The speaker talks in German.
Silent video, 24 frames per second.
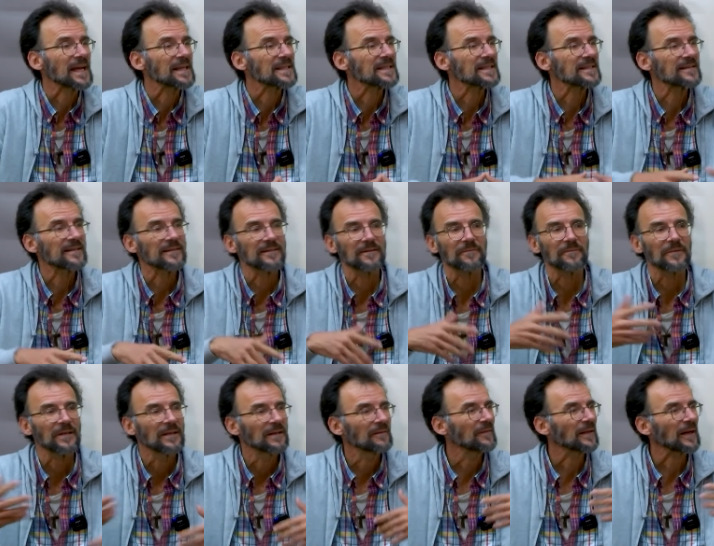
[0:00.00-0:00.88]
heißt,
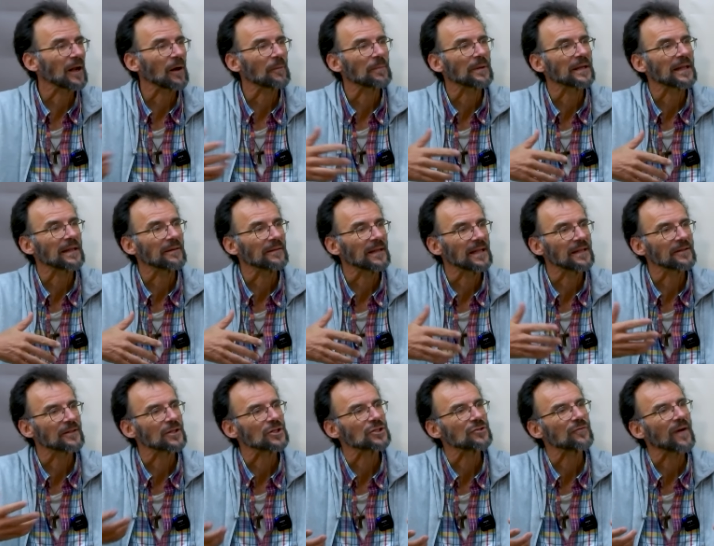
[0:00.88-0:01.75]
wir haben ihn
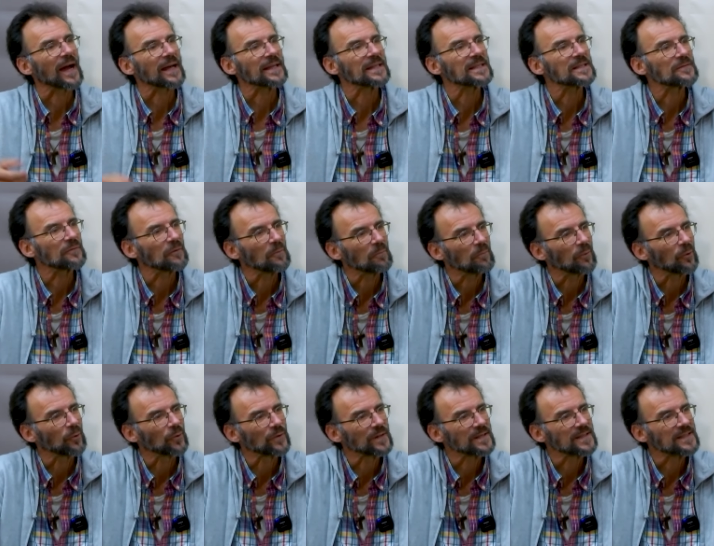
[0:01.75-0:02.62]
in der Schweiz vom
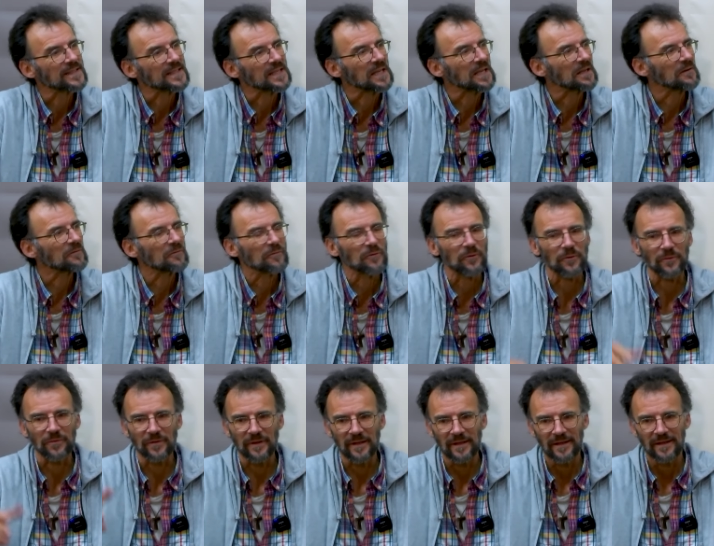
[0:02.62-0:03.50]
Bodensee,
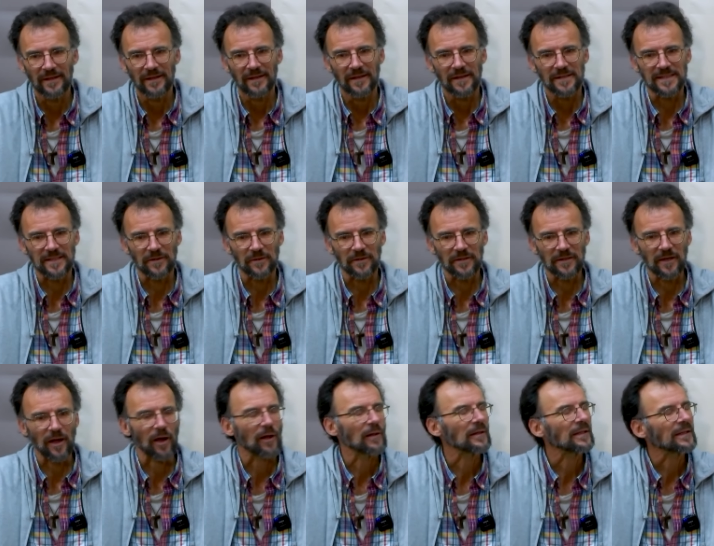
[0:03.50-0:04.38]
von St.
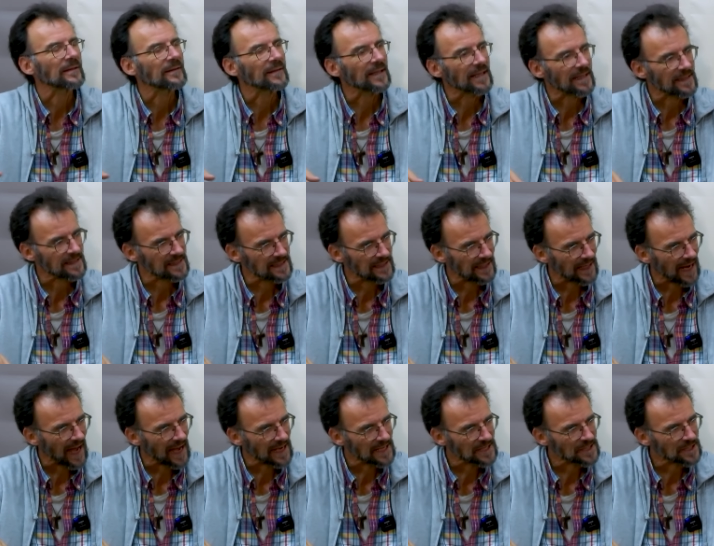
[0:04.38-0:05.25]
Gallen, Insel
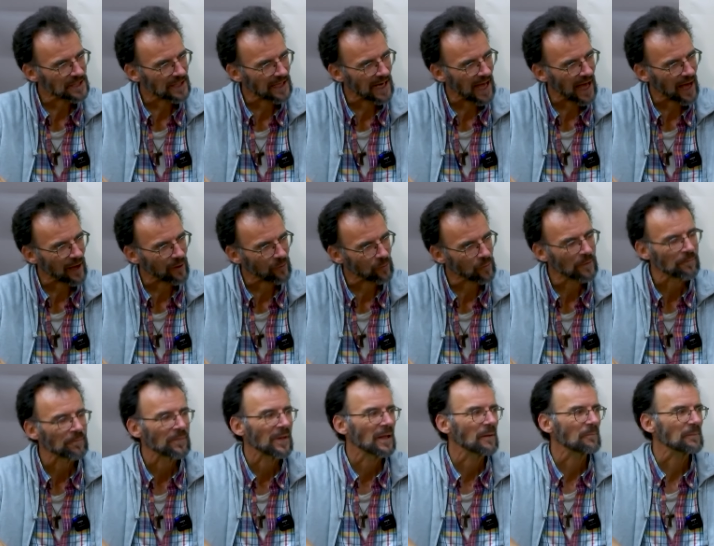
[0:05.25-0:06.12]
Reichenau
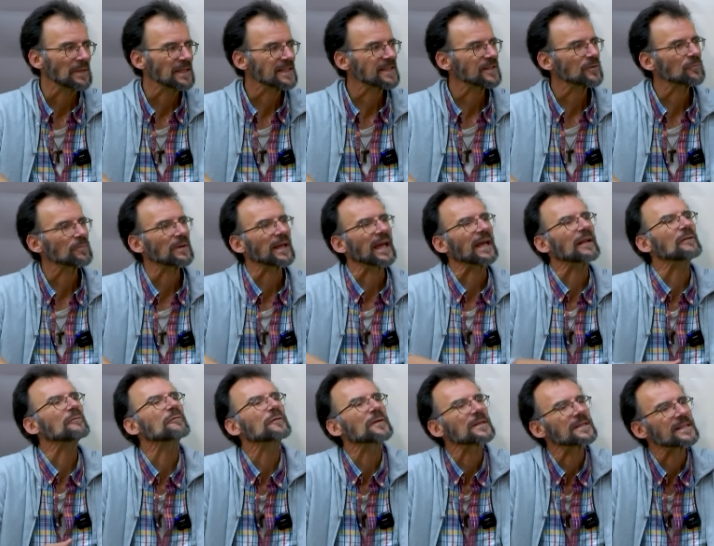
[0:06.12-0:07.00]
bis zum
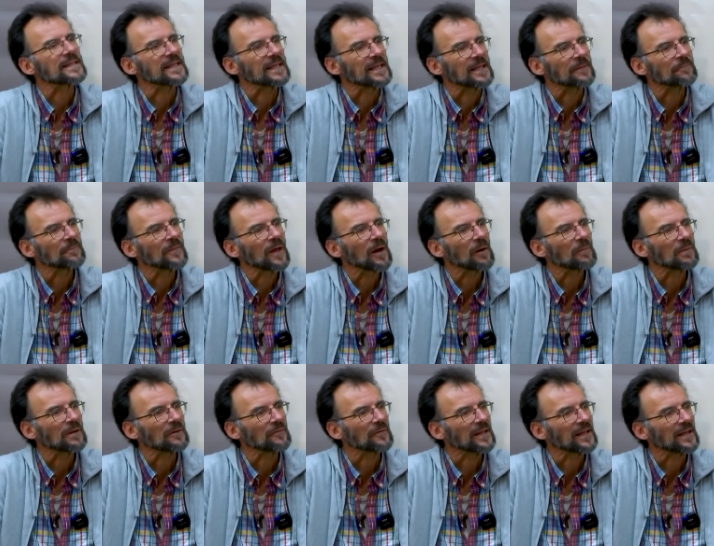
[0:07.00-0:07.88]
Genfersee
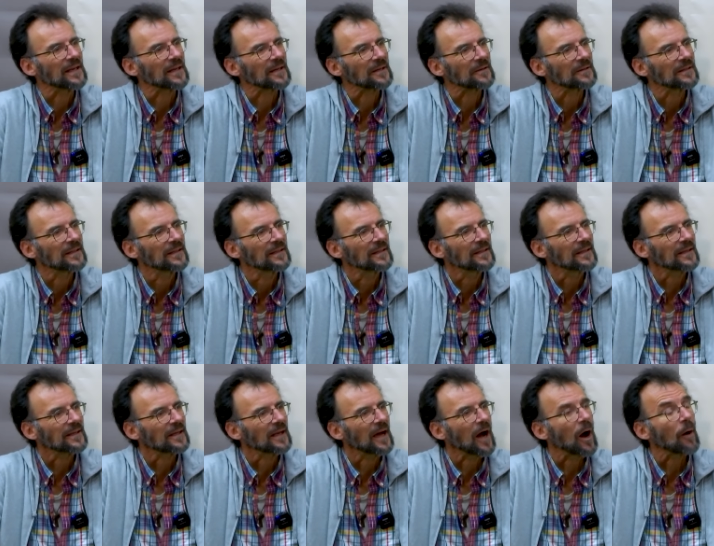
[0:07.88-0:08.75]
haben wir
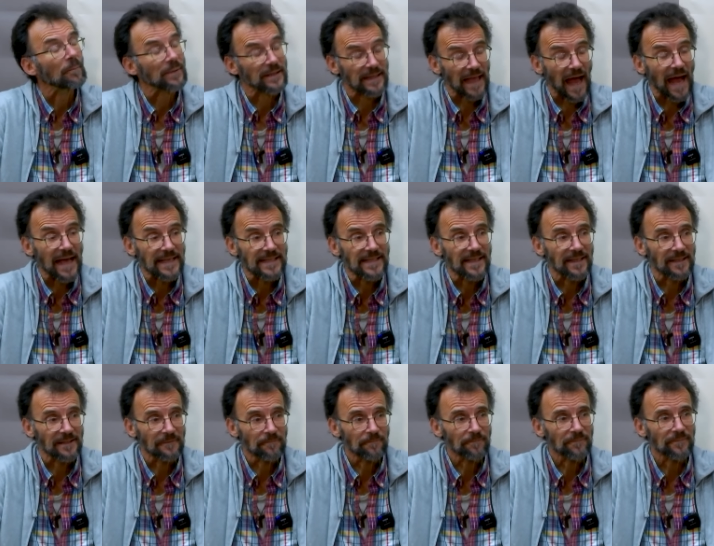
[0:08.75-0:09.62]

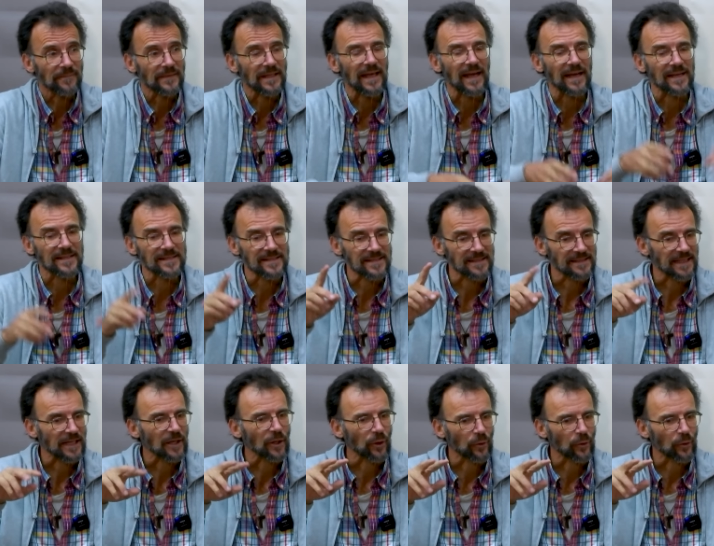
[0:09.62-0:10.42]
Abteien, die heißen, die